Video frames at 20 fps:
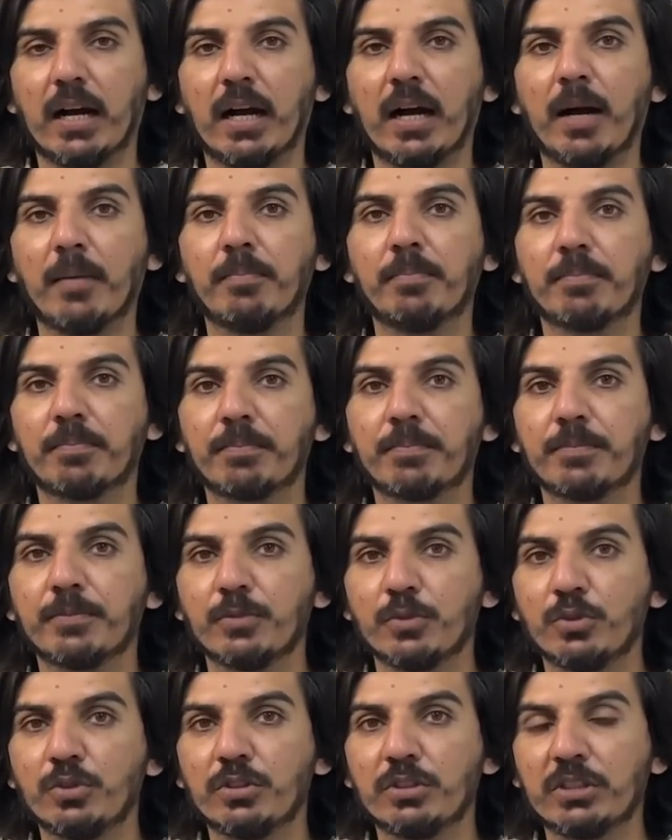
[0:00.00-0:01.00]
आप
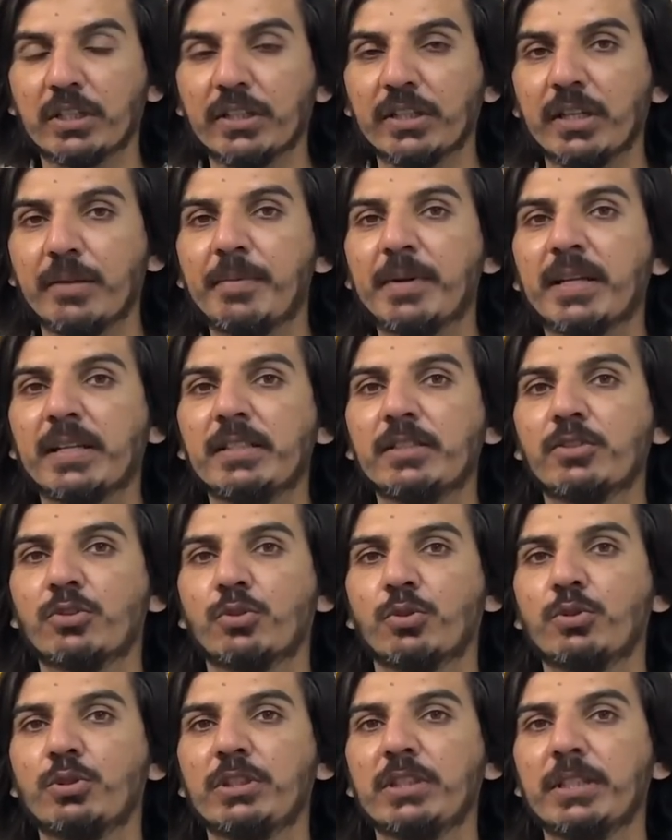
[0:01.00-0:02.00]
चंद लम्हे के लिए तो
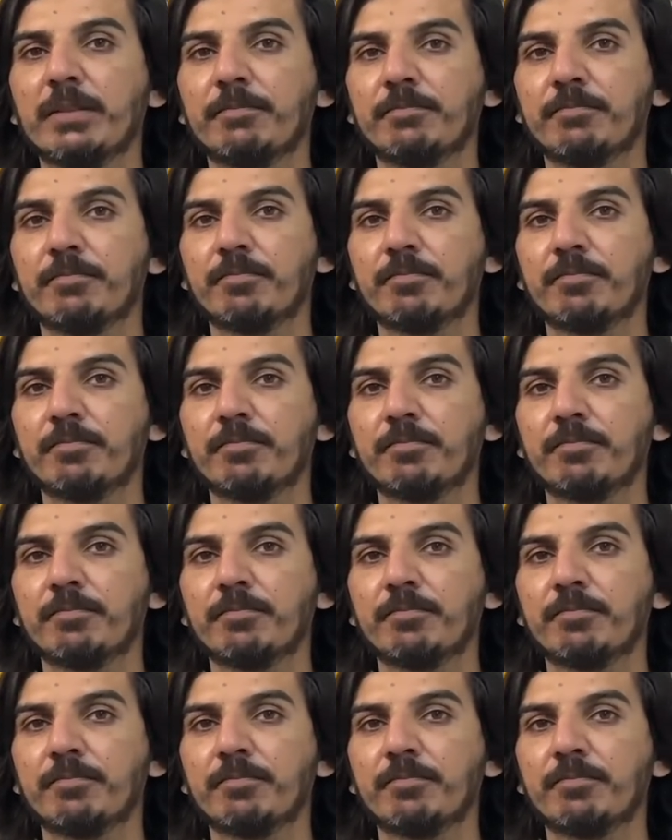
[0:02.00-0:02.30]
सोचिए